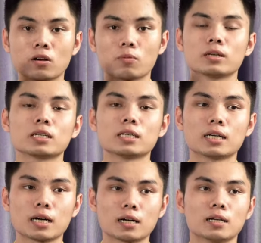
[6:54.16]
còn bây giờ
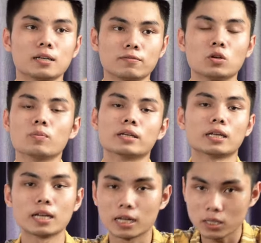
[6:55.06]
thì uh, video mình
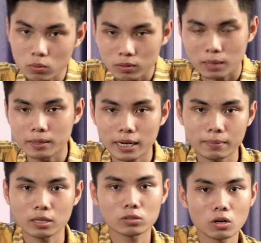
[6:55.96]
đến đây là kết thúc cảm ơn anh
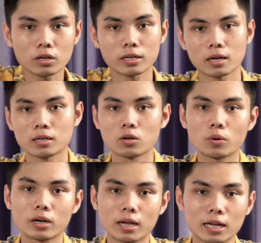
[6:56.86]
em đã theo dõi à, đừng
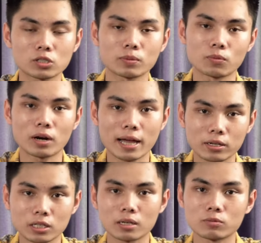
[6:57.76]
quên để lại cho mình một
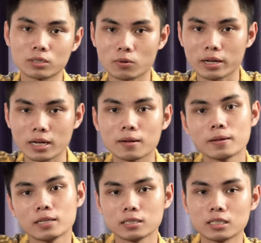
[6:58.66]
like như là một subscribe nha
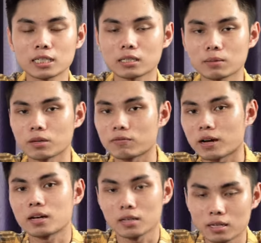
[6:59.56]
xin chào tạm biệt
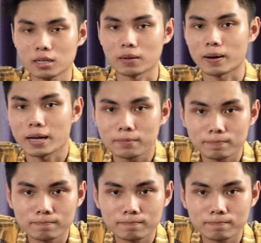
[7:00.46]
và hẹn gặp lại